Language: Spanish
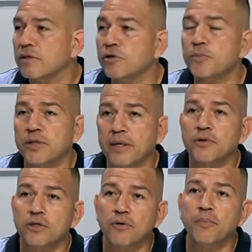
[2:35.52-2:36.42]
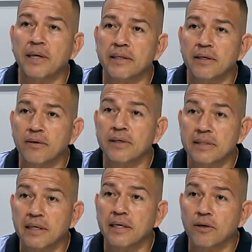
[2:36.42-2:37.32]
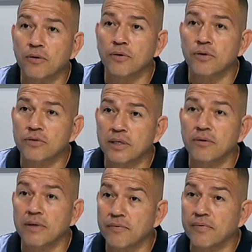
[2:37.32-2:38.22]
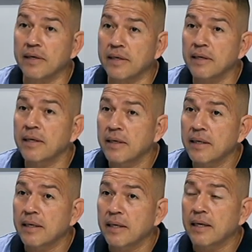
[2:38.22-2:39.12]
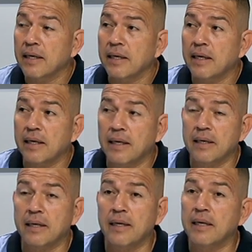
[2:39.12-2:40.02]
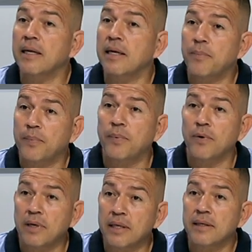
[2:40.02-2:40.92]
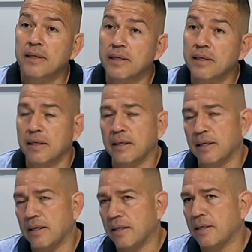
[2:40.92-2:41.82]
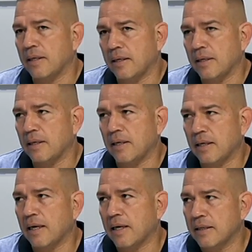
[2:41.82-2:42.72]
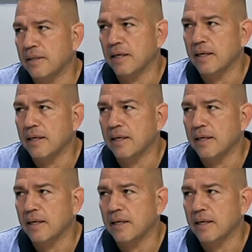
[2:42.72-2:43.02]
disputamos sino un partido que se ganó 1-0, que fue en el Poli, y la cantidad